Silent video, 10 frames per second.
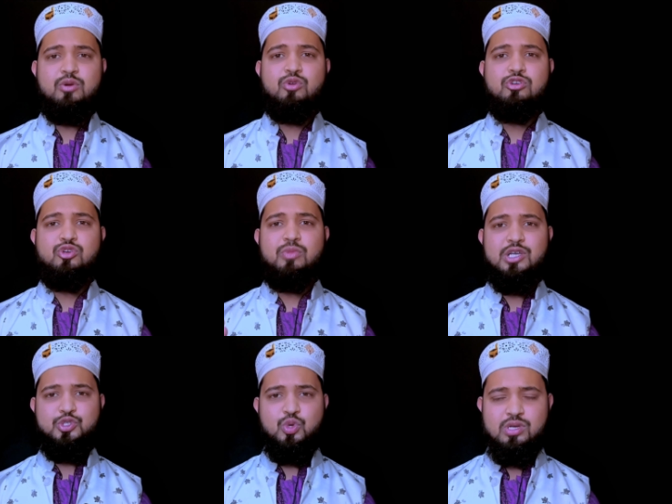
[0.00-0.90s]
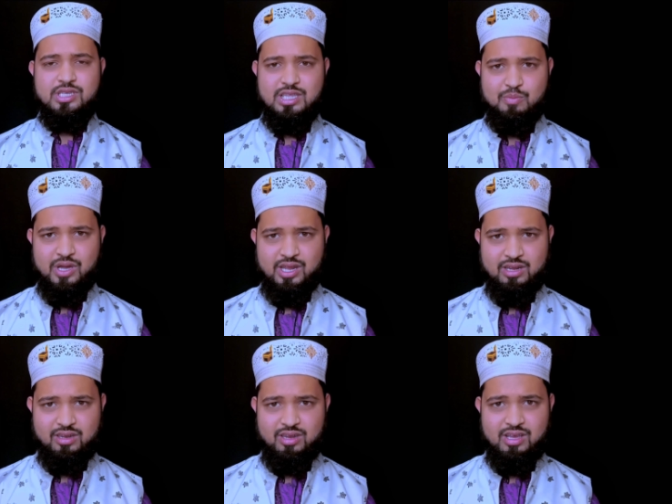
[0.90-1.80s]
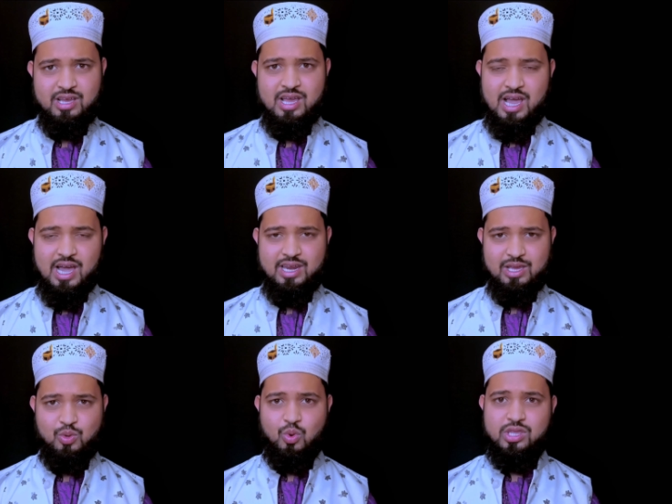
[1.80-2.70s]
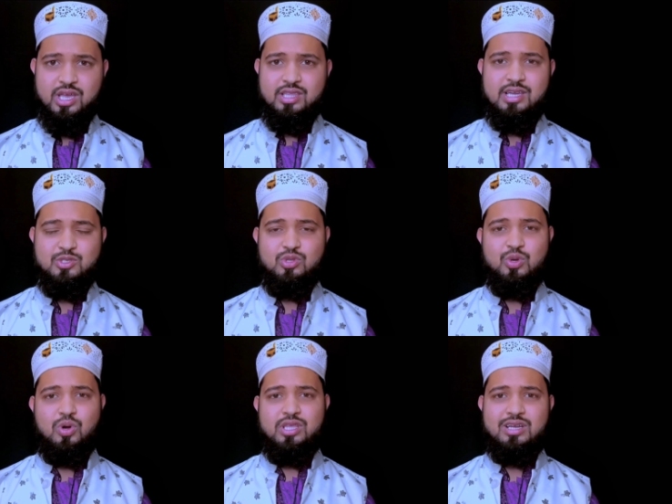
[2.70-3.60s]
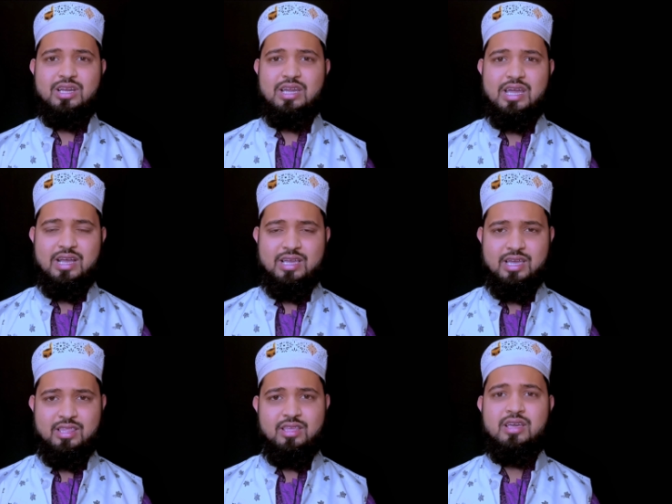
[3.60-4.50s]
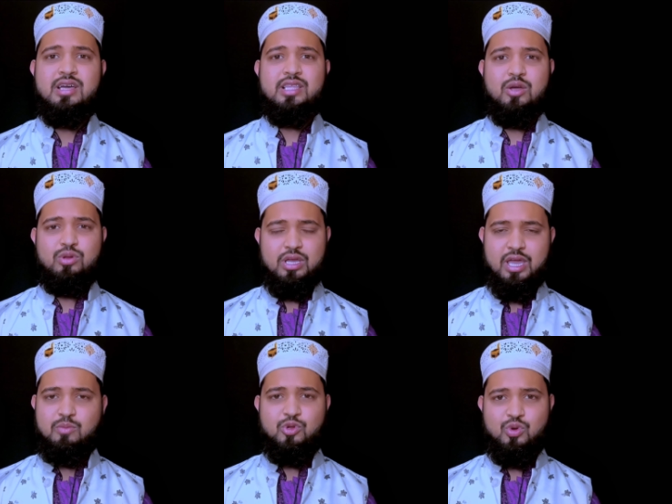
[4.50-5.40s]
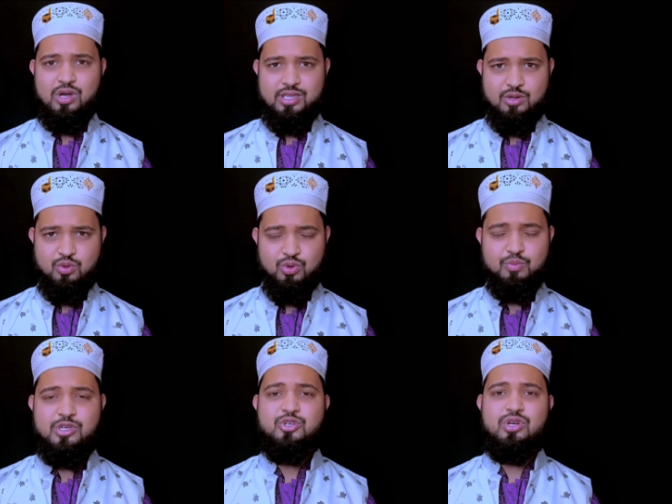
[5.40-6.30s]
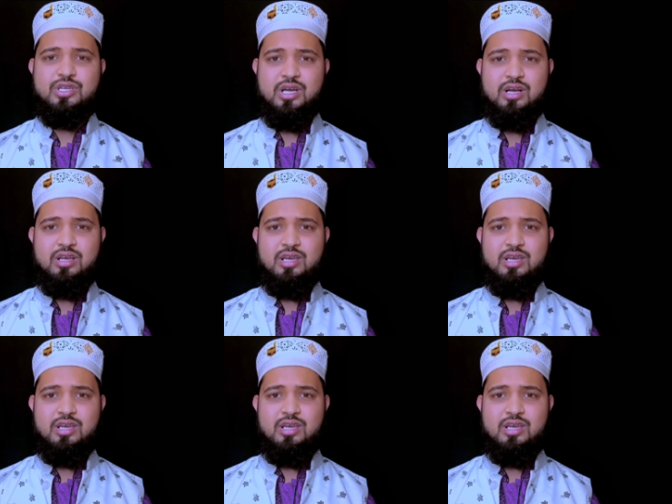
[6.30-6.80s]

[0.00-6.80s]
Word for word: যে কোনো সময় চলে যেতে পারেন আর এই কথা দিয়ে যদি কথাটা না রাখেন তাহলে কেমন হয় দেখুন বিষয়টা